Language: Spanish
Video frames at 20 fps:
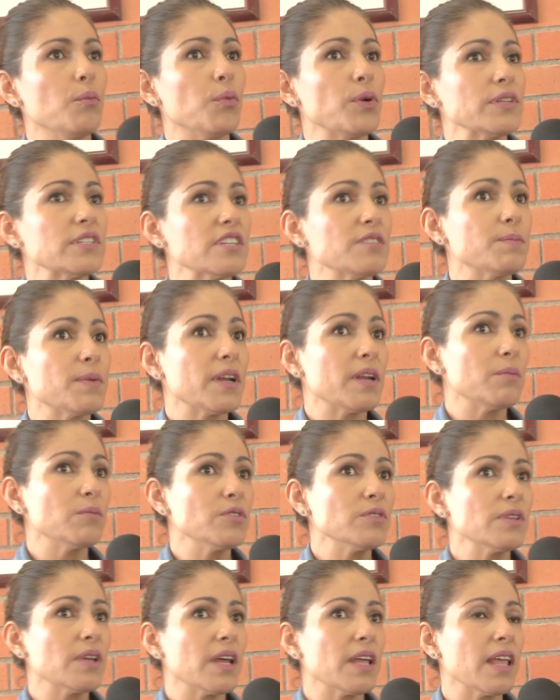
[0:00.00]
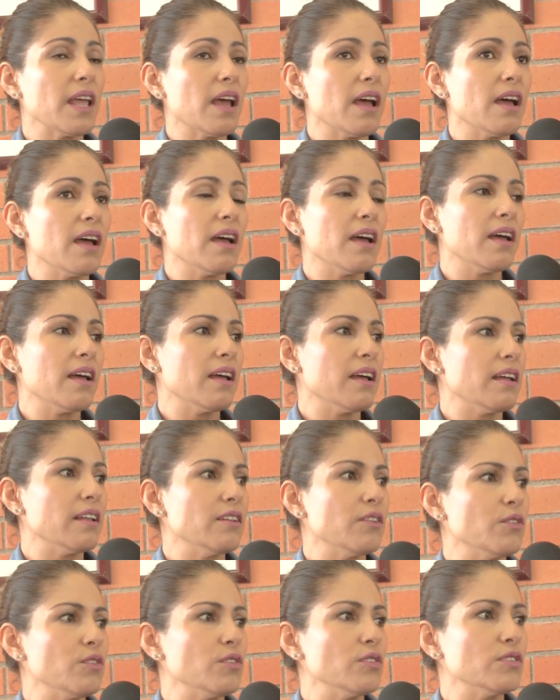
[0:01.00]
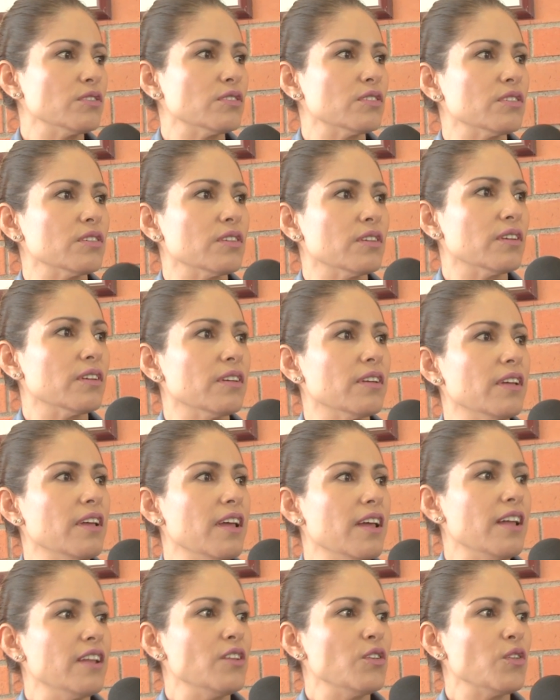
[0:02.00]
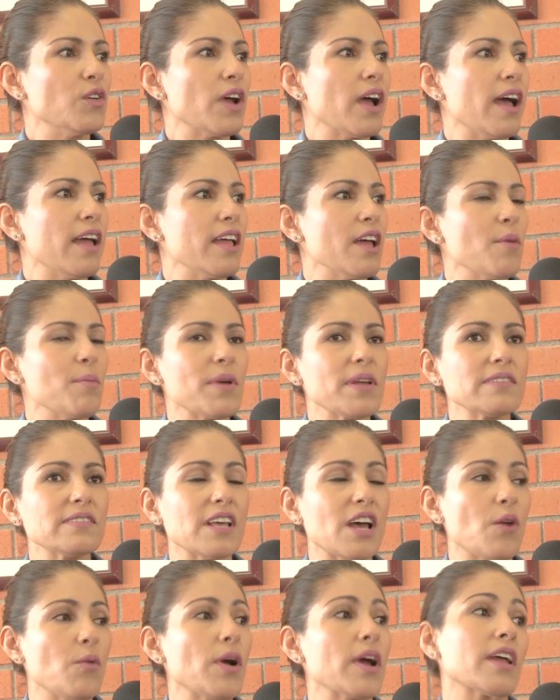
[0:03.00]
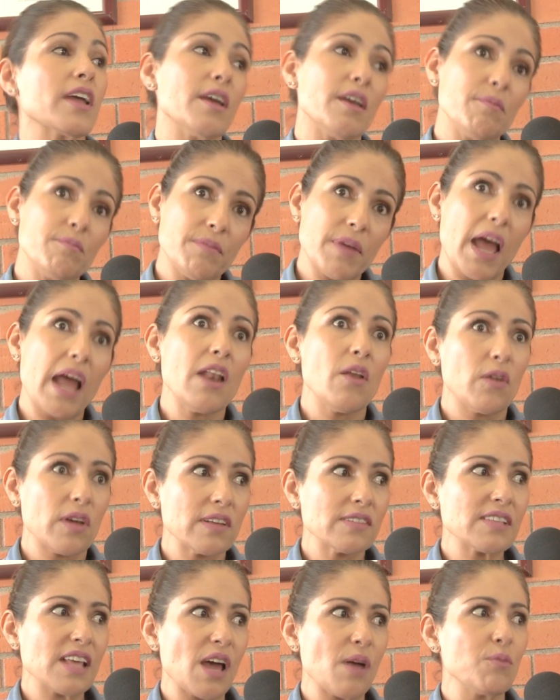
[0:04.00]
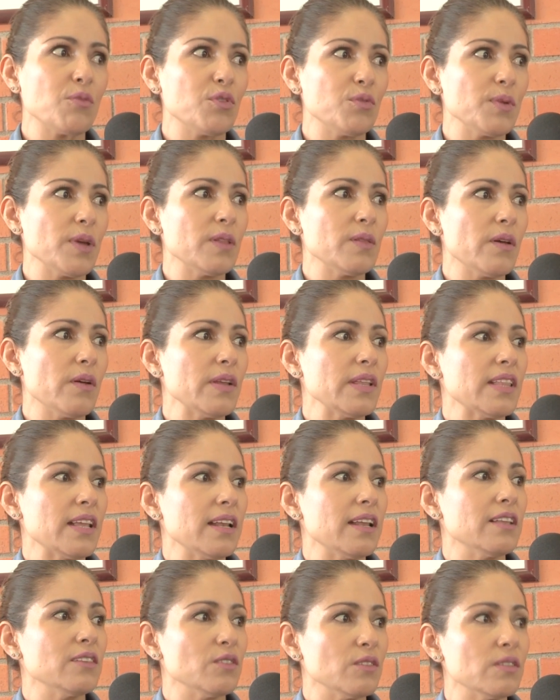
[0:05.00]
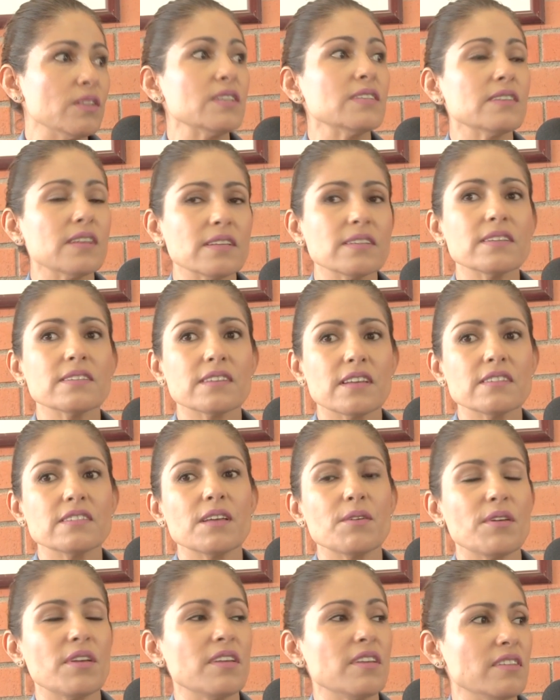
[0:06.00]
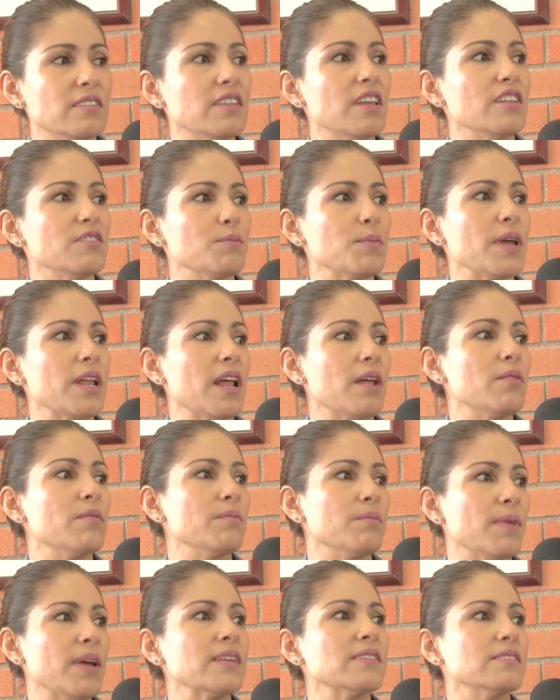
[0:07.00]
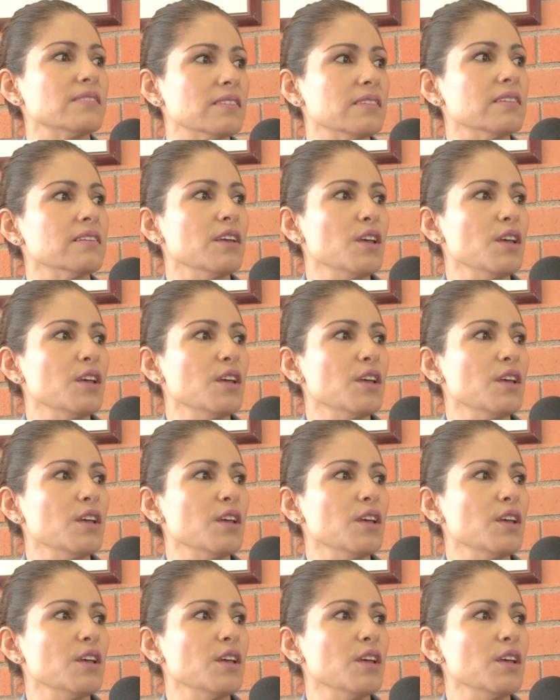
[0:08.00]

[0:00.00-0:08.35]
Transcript: Pues esperemos que ya no nos no caiga más agua, que lo que estábamos viendo ahorita en las noticias es que se, se esperan más,